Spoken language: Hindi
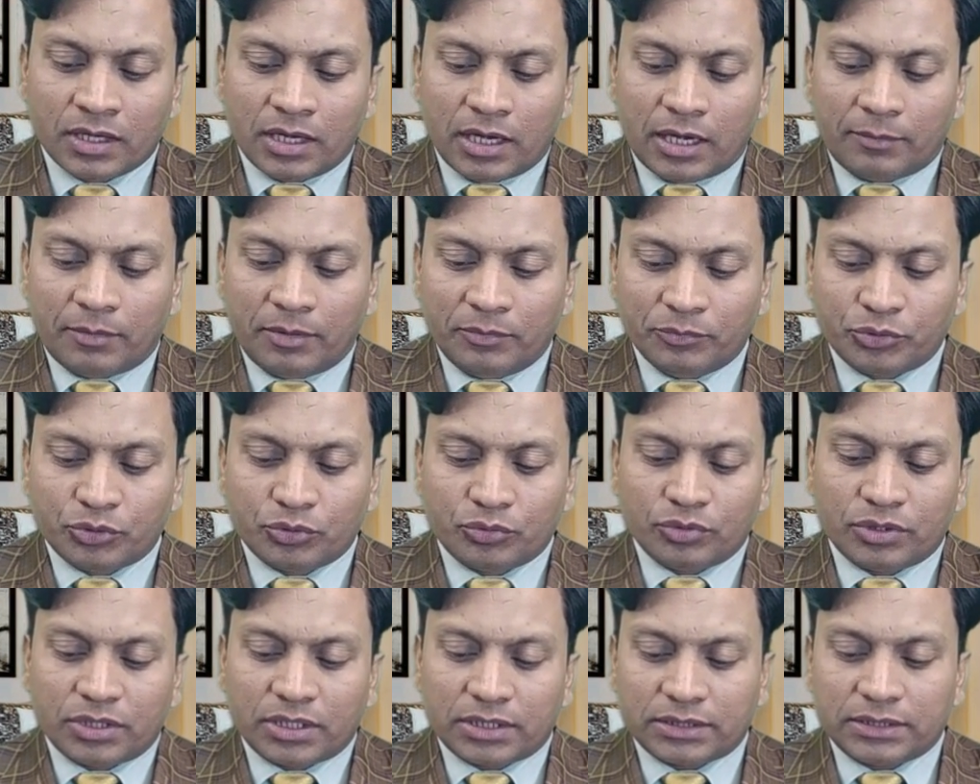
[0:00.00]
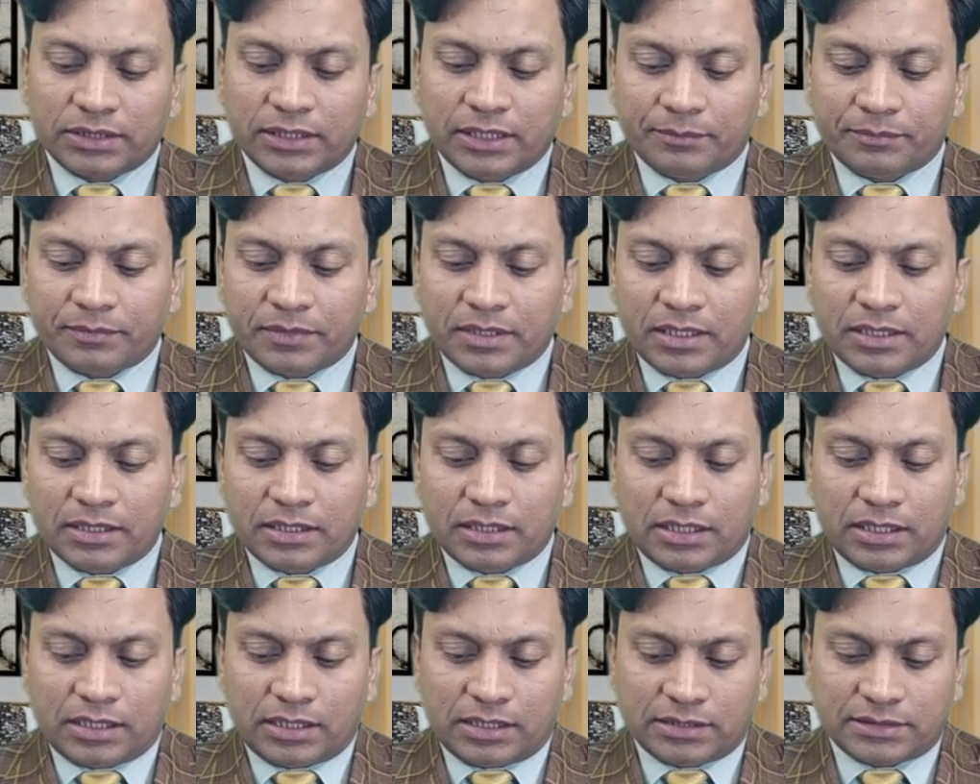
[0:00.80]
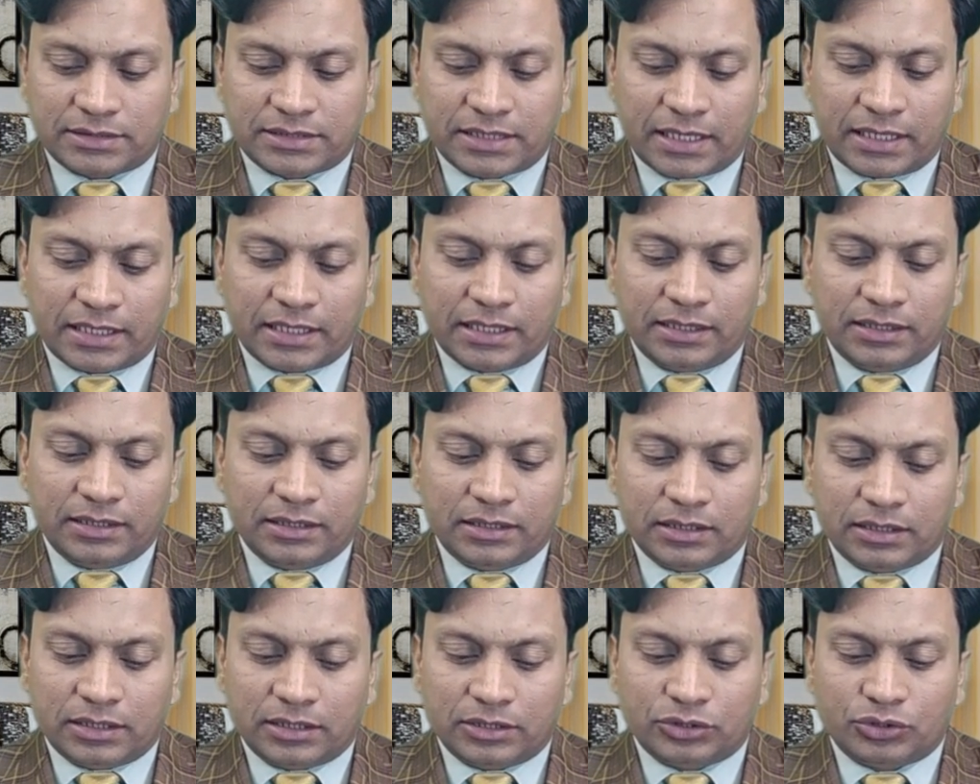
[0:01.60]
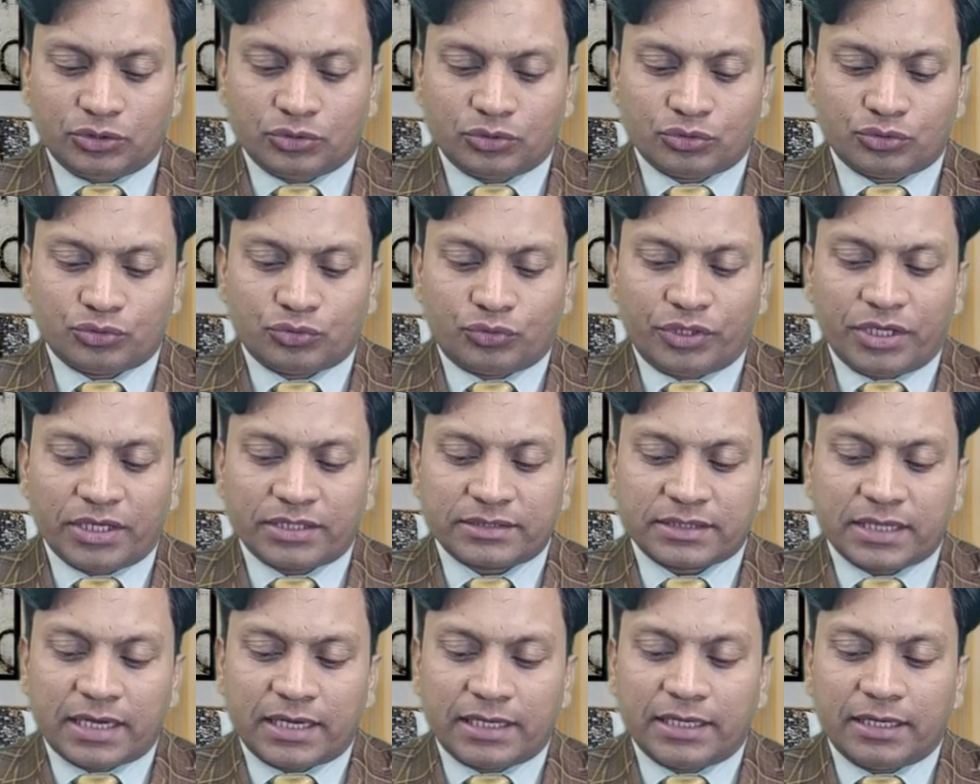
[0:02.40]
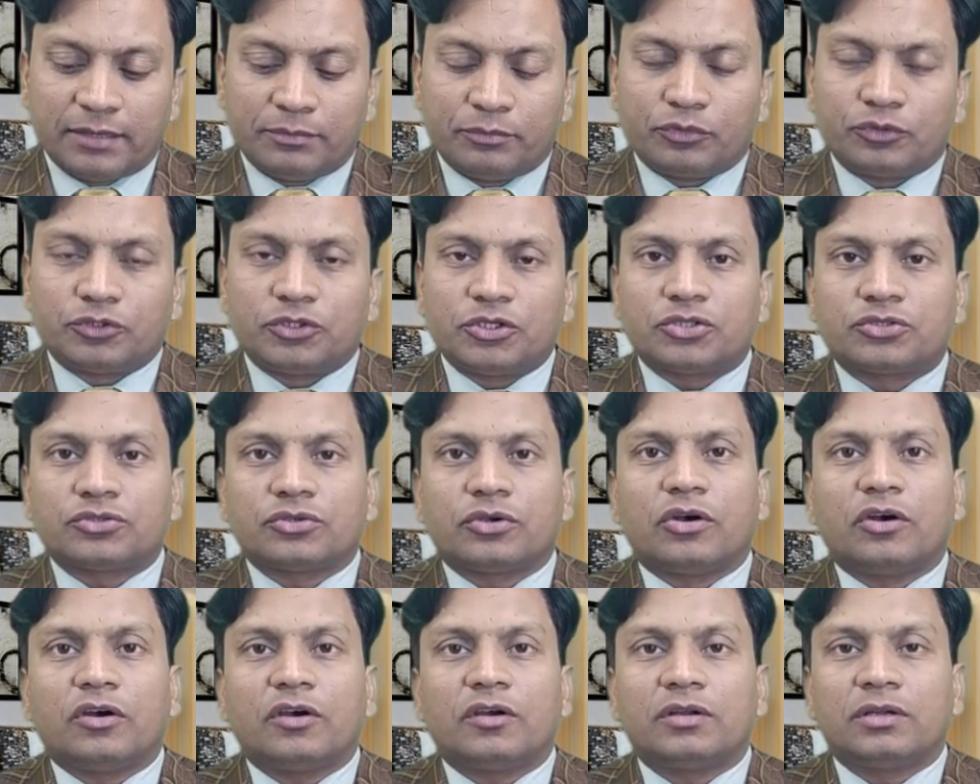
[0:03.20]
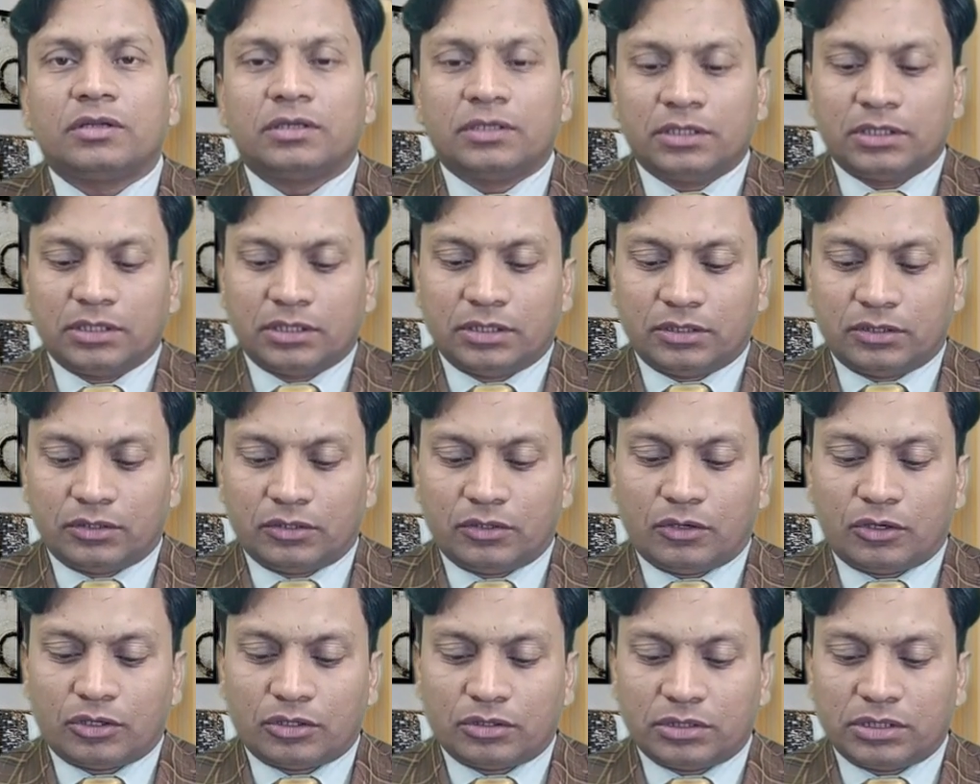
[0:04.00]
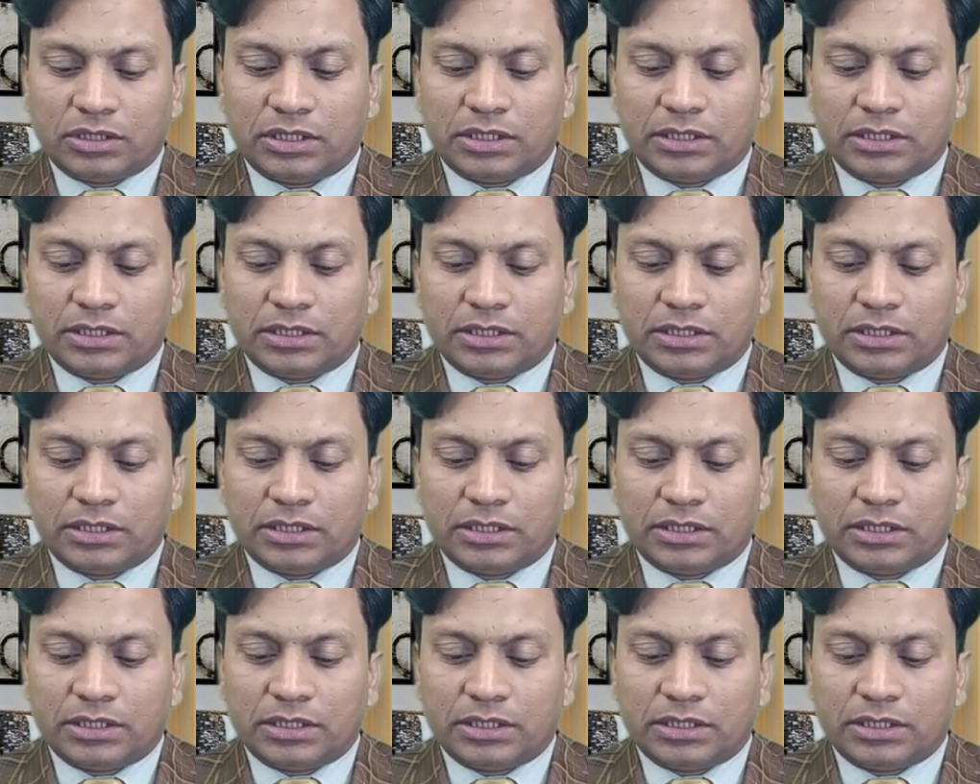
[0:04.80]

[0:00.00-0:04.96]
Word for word: अब हम शुरू करते हैं अपना सेकेंड जो जोडिक साइन है बुरज सौर और